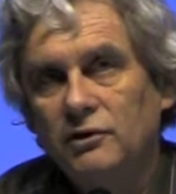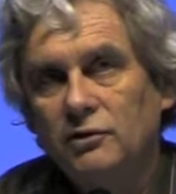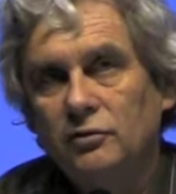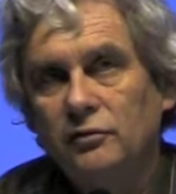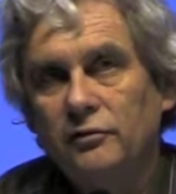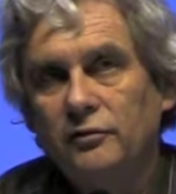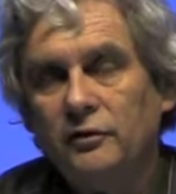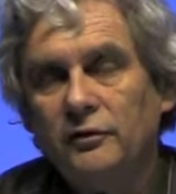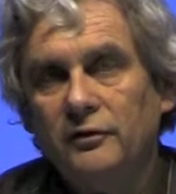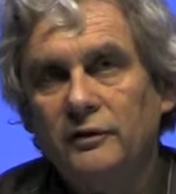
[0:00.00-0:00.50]
je
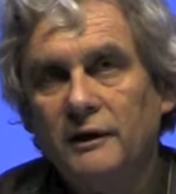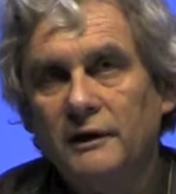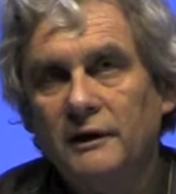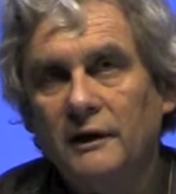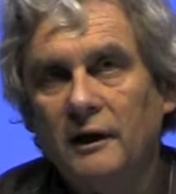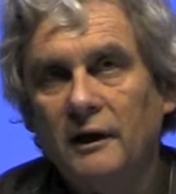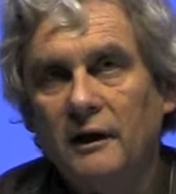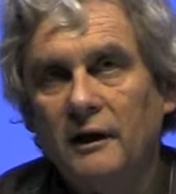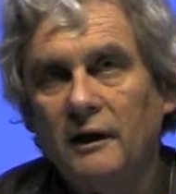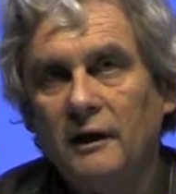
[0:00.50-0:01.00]
trouve que
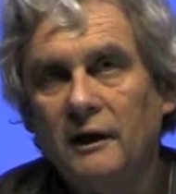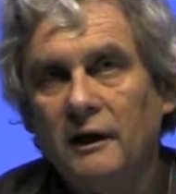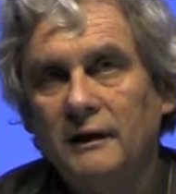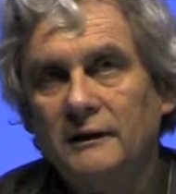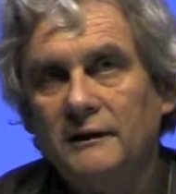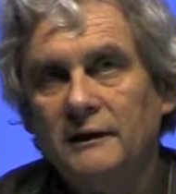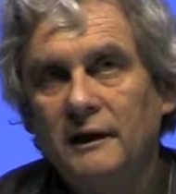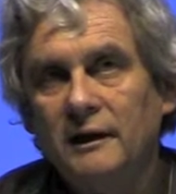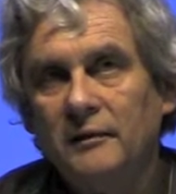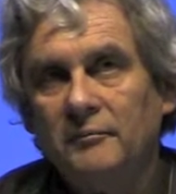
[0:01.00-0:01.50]
c'est un, un,
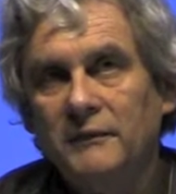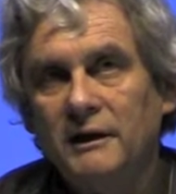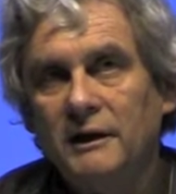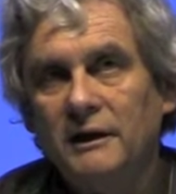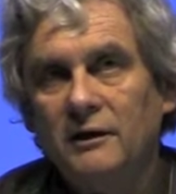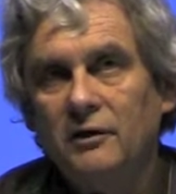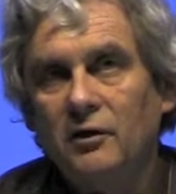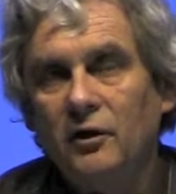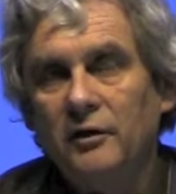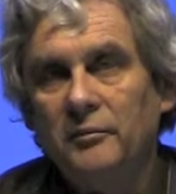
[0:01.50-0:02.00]
terme
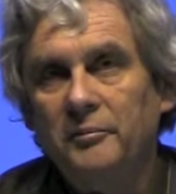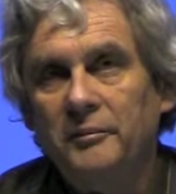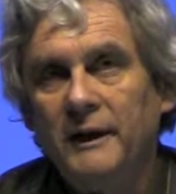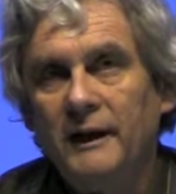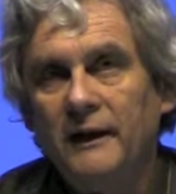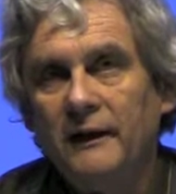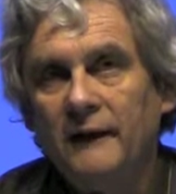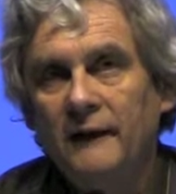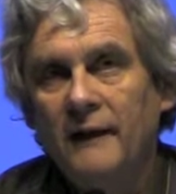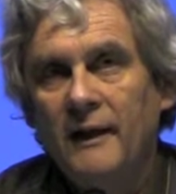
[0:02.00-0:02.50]
qui colle
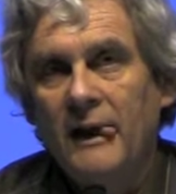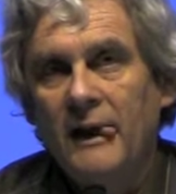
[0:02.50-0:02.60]
bien,